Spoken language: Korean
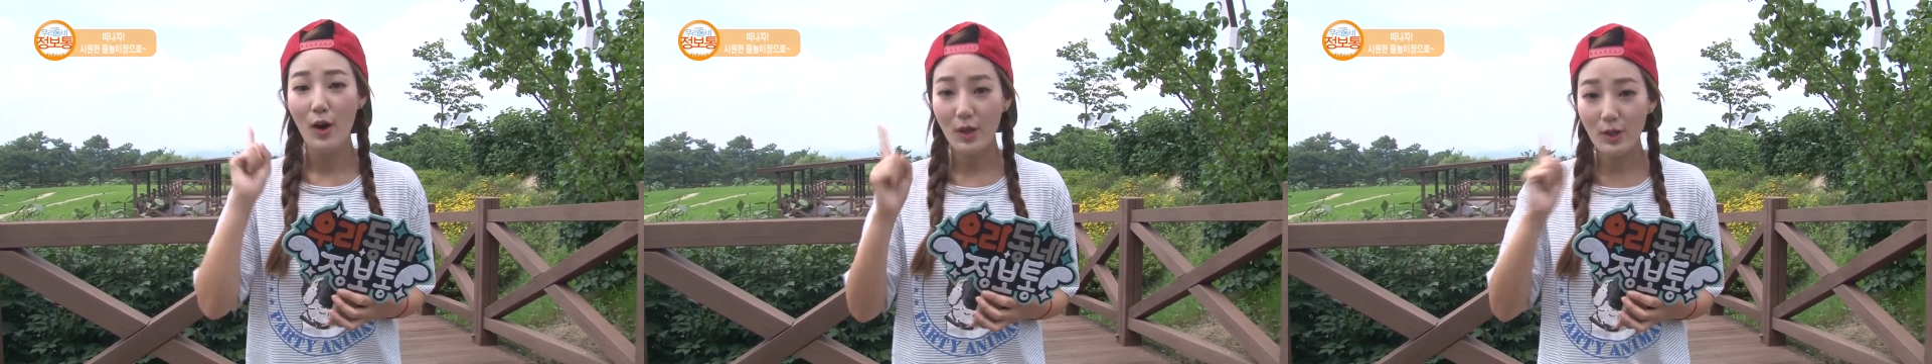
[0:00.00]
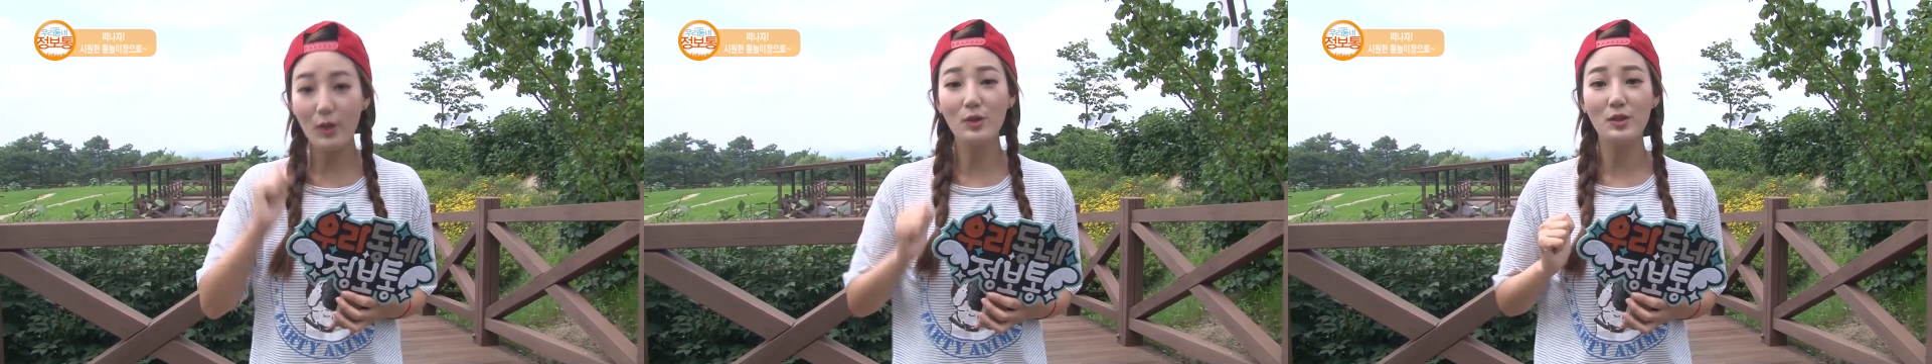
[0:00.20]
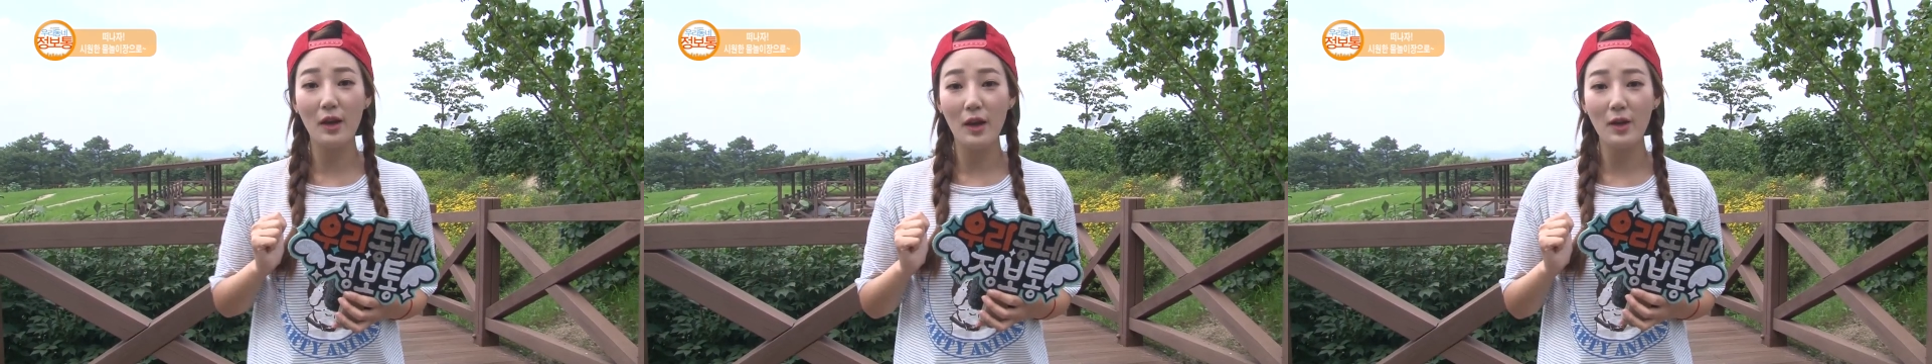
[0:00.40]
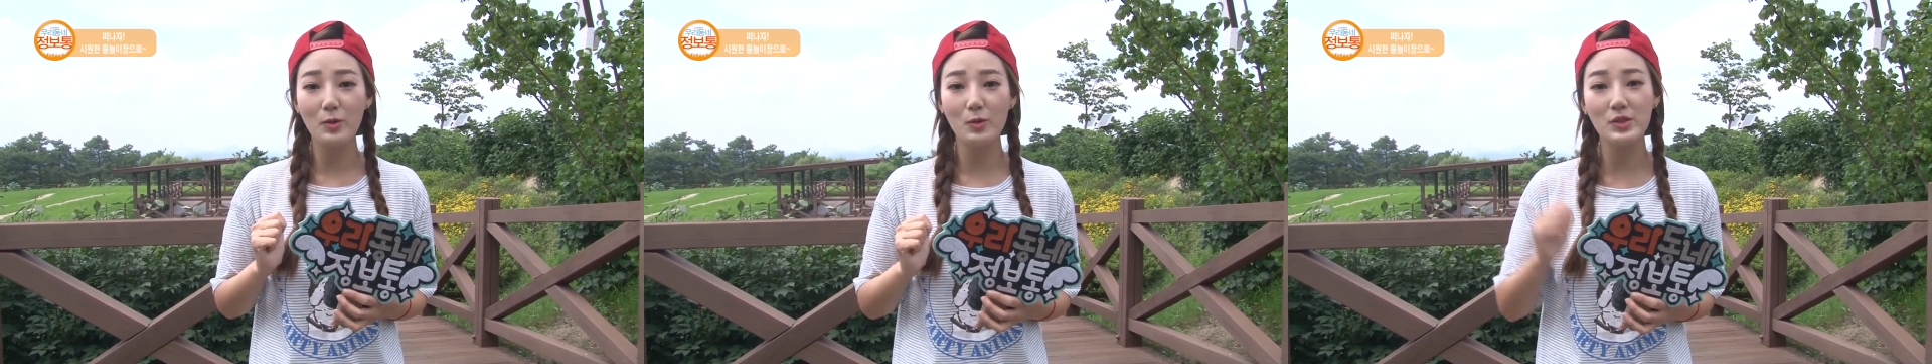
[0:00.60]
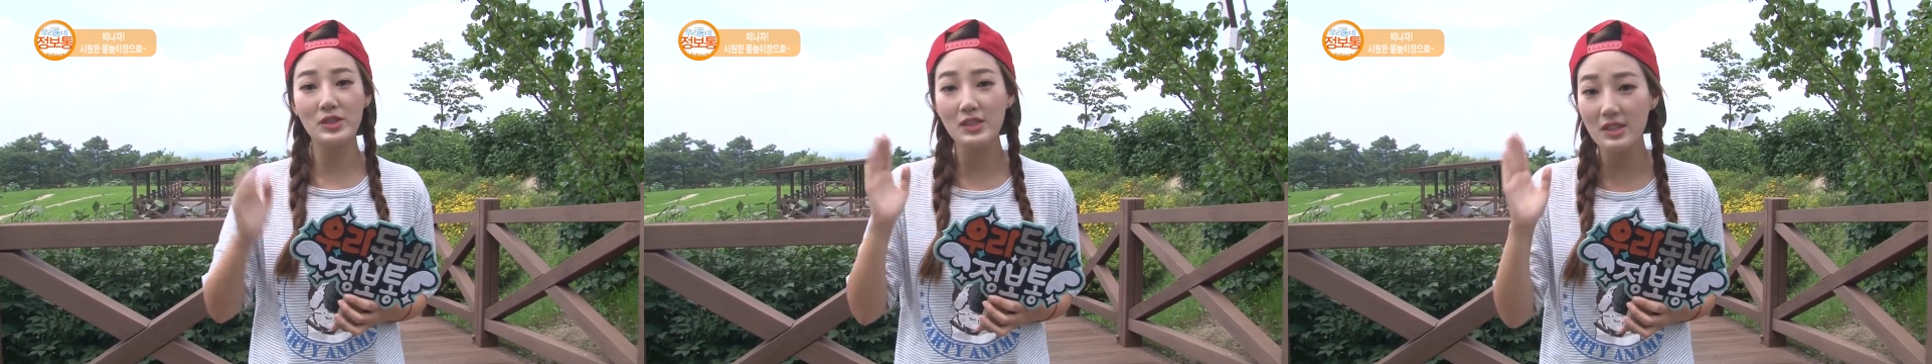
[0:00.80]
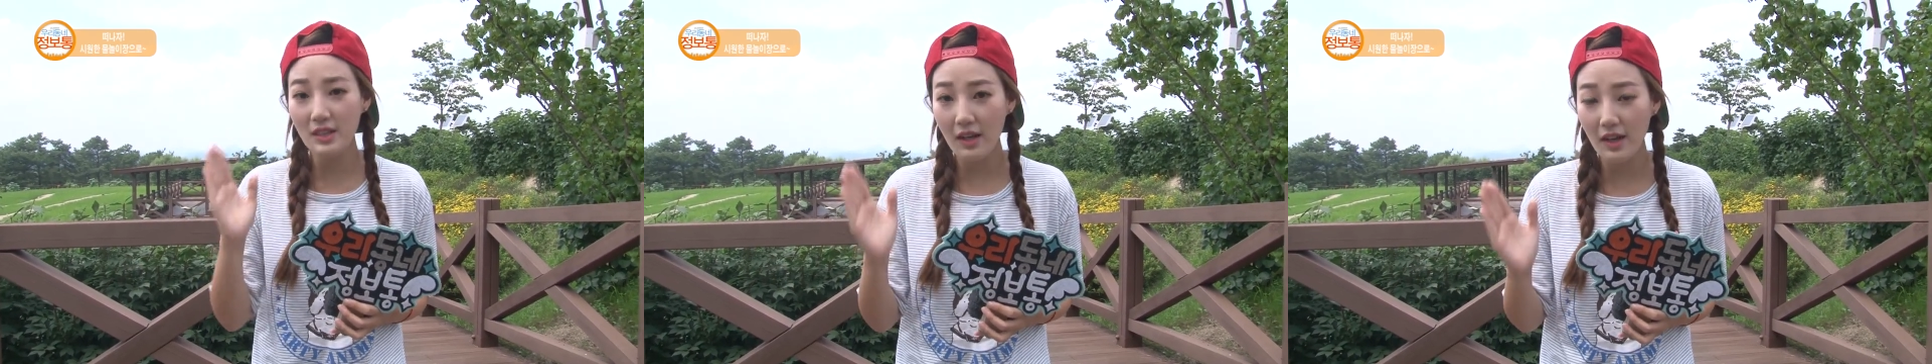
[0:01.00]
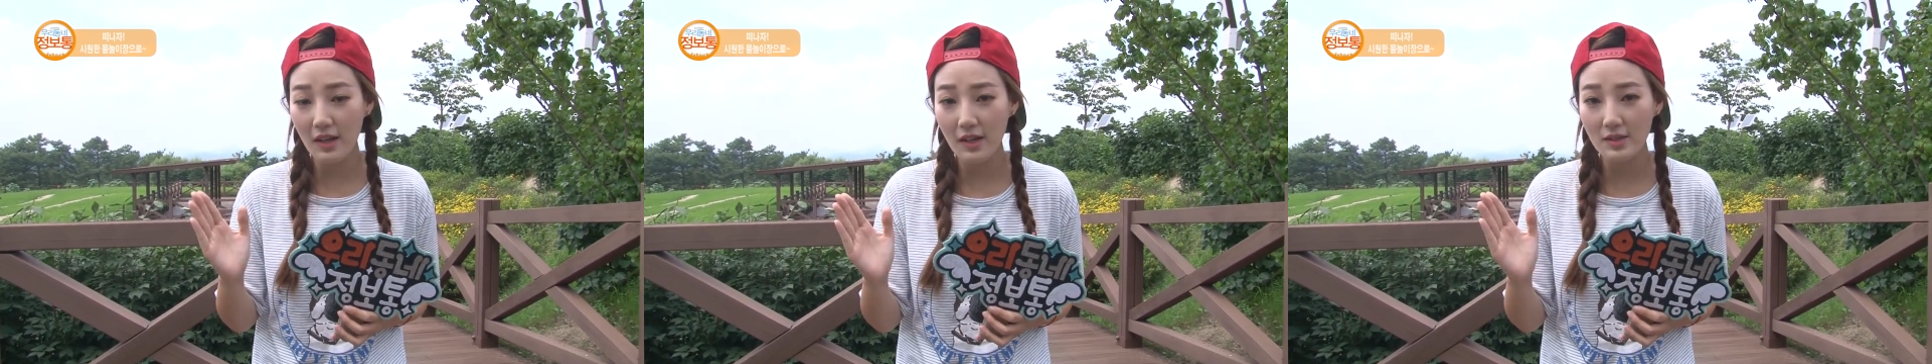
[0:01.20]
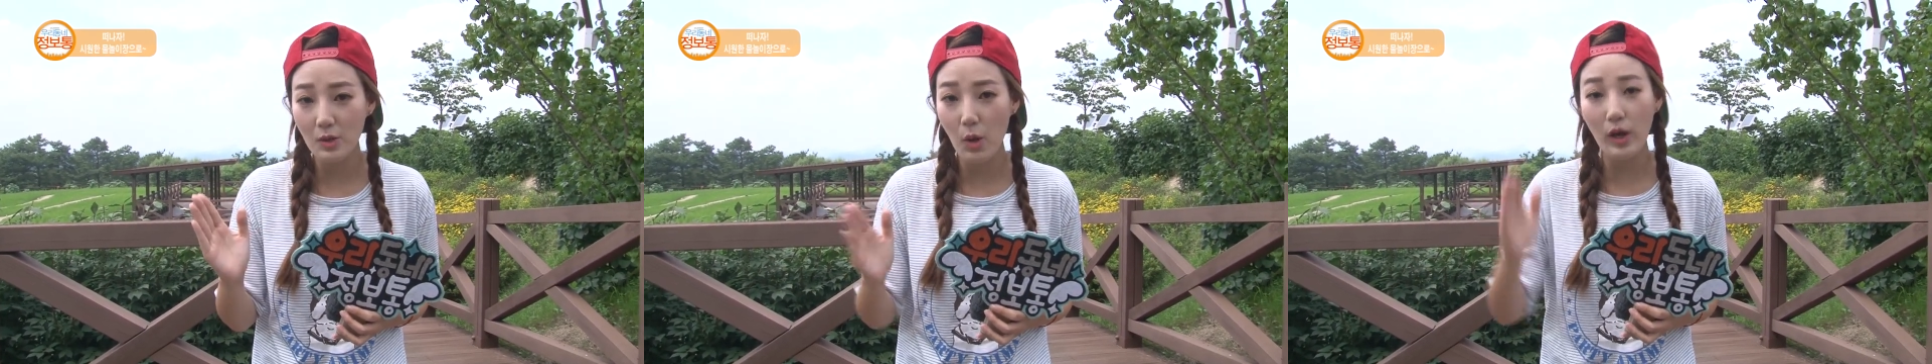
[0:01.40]
그런데 또
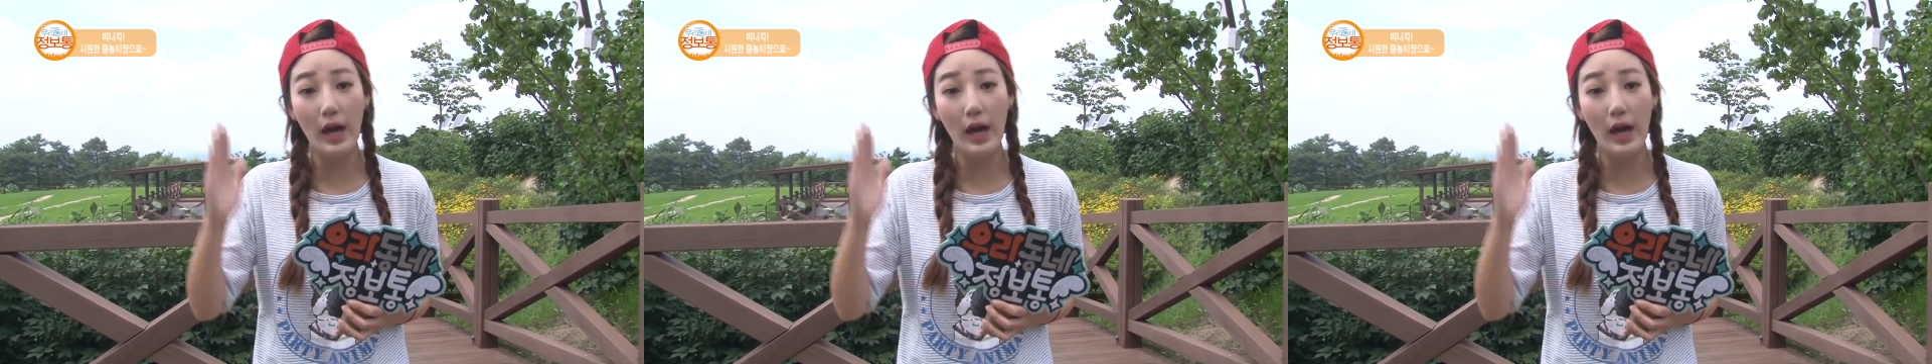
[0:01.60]
시내에서